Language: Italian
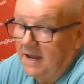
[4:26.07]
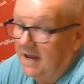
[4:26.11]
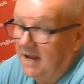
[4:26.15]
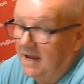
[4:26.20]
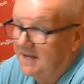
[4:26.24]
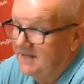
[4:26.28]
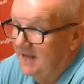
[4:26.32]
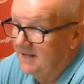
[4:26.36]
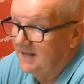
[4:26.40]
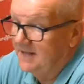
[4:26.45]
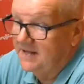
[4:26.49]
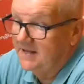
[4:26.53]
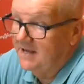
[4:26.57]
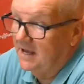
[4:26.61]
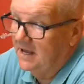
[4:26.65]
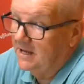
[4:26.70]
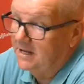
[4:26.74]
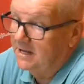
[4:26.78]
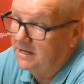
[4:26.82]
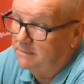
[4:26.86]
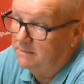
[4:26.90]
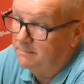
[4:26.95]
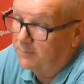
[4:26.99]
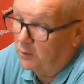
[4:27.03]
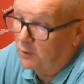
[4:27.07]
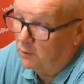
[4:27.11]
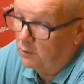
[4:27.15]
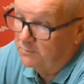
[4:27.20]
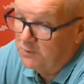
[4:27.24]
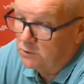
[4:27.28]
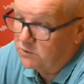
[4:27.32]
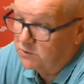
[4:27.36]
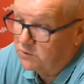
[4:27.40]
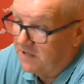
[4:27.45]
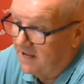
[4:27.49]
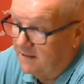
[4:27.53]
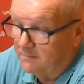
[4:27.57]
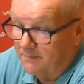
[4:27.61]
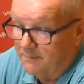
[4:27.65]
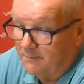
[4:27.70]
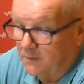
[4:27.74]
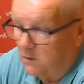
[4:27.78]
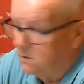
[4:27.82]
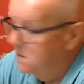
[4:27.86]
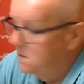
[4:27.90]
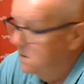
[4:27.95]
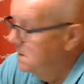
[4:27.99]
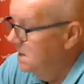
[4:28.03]
e dedica il proprio
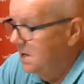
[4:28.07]
tempo,